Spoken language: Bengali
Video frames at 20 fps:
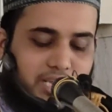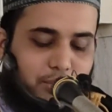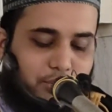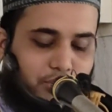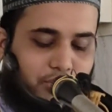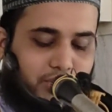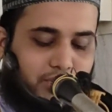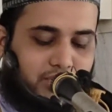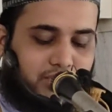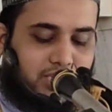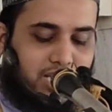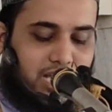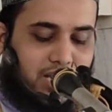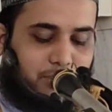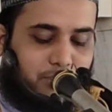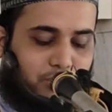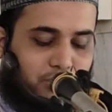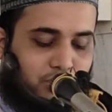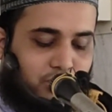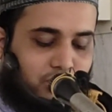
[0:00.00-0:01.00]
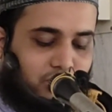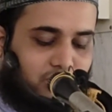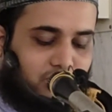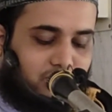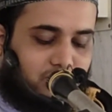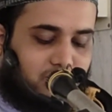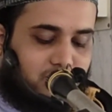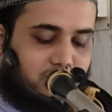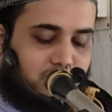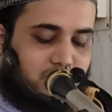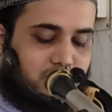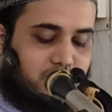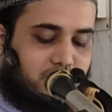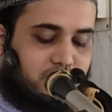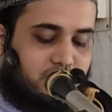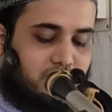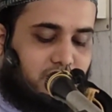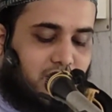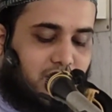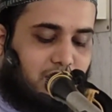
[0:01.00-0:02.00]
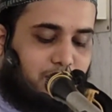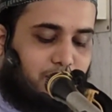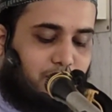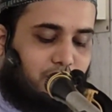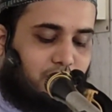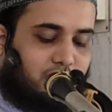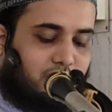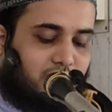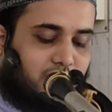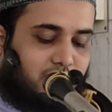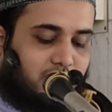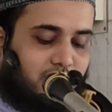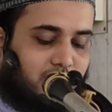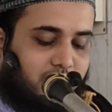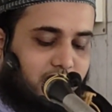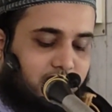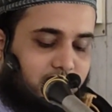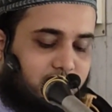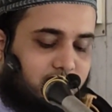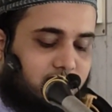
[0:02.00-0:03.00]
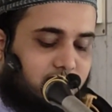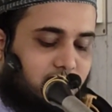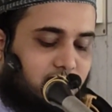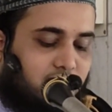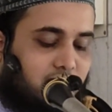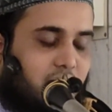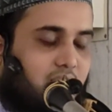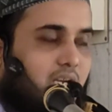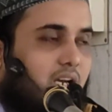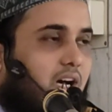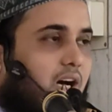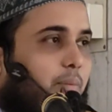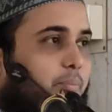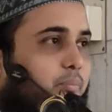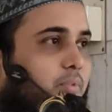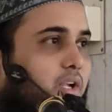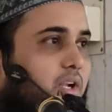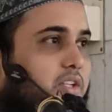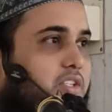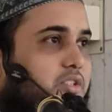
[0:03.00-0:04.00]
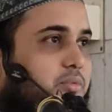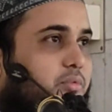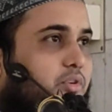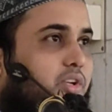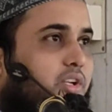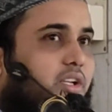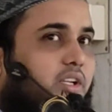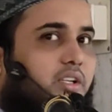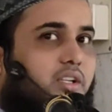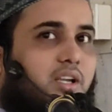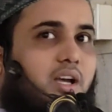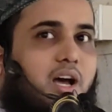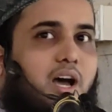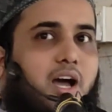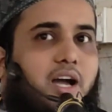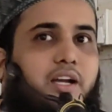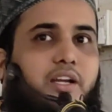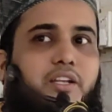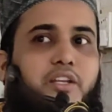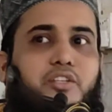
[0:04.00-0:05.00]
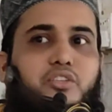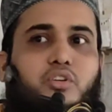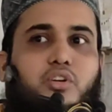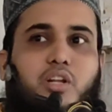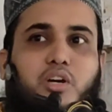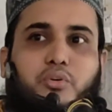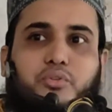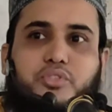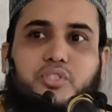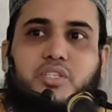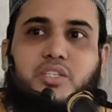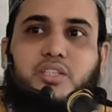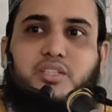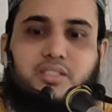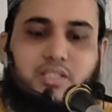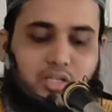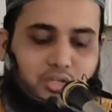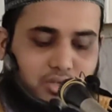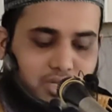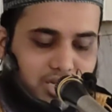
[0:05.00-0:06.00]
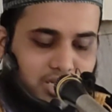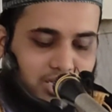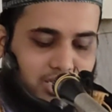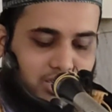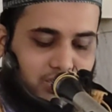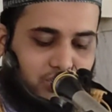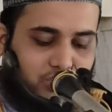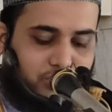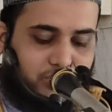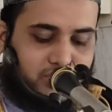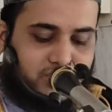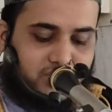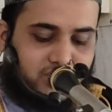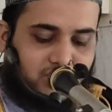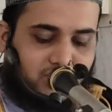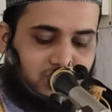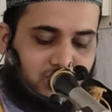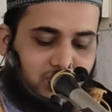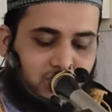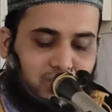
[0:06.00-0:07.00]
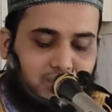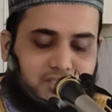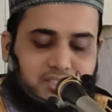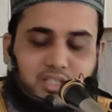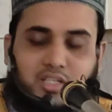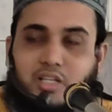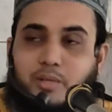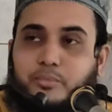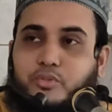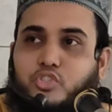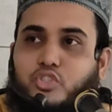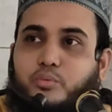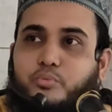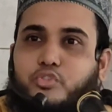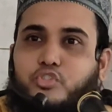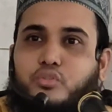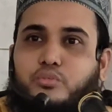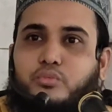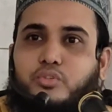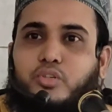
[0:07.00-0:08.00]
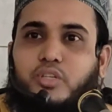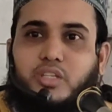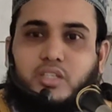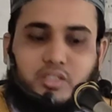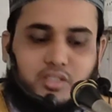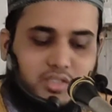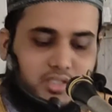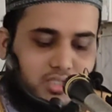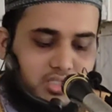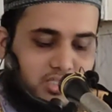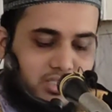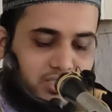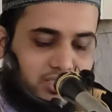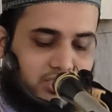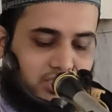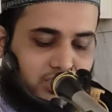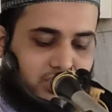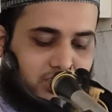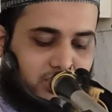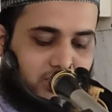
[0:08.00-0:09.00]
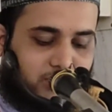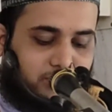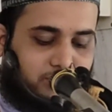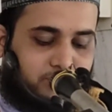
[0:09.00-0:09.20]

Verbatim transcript: এমন একটা আমল যে আমলটাকে আপনার জীবনে আঁকড়ে ধরা উচিত কারণ আল্লাহ নবী সাল্লাহ আলি সাল্লাম সবসময় তিনি